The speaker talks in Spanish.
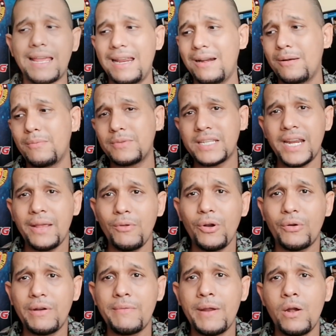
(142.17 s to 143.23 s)
que el cerebro de
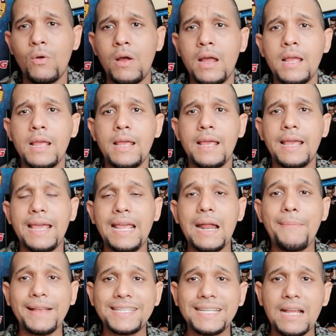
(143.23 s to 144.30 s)
Chris Benoit era
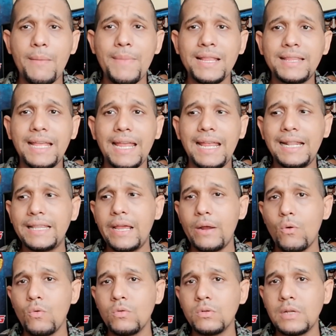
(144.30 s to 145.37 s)
básicamente el de
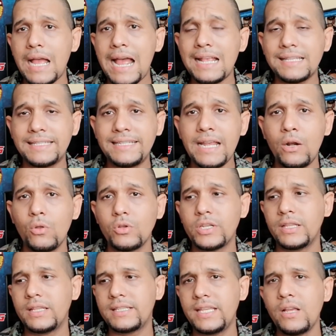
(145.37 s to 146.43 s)
un anciano de
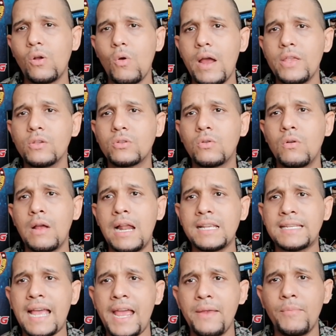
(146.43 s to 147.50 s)
85 años con
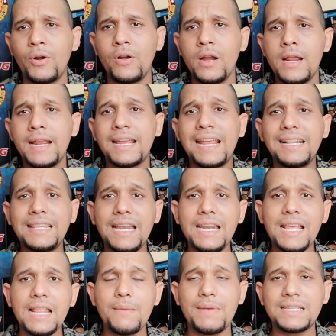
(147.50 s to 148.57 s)
Alzheimer, que él
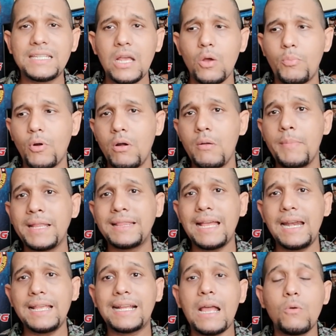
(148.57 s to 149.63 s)
tenía demasiados problemas
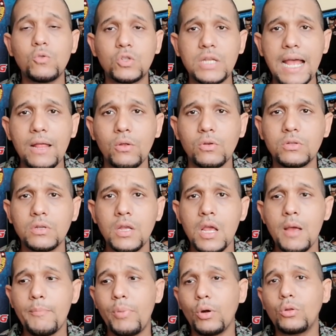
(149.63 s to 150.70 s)
mentales causados
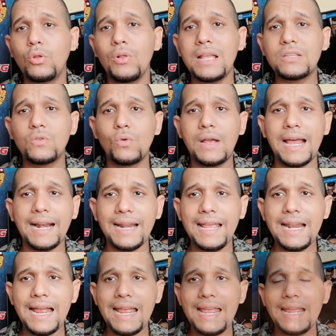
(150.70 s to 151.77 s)
por toda su
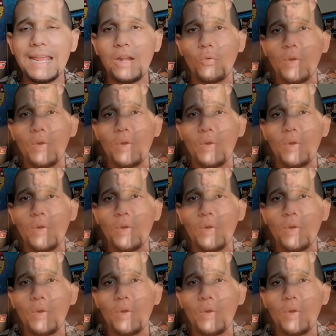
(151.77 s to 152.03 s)
carrera en el